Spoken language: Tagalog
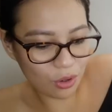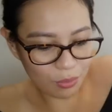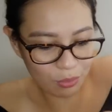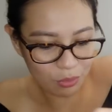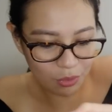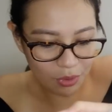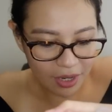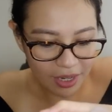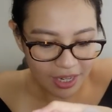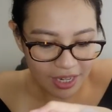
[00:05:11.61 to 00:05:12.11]

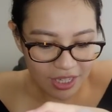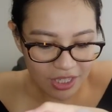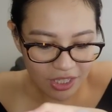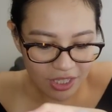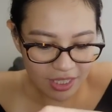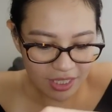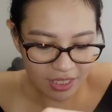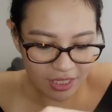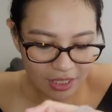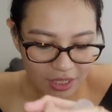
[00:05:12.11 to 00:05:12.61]
Kung na-engine
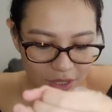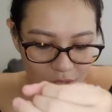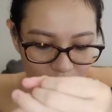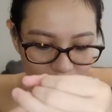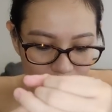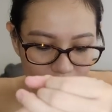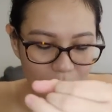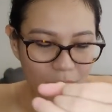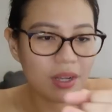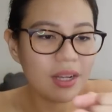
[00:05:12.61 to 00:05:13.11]
na sa
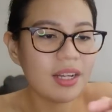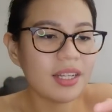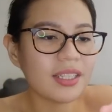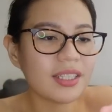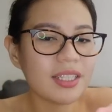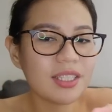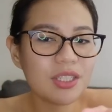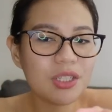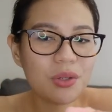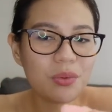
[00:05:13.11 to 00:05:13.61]
loob.
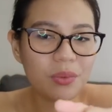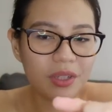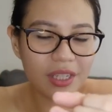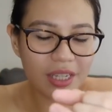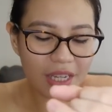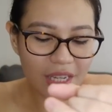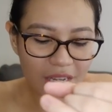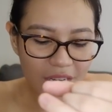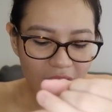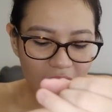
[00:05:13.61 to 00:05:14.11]
Tapos you will
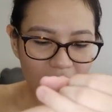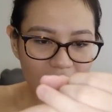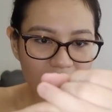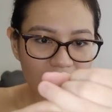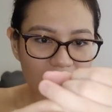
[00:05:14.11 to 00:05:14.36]
hear,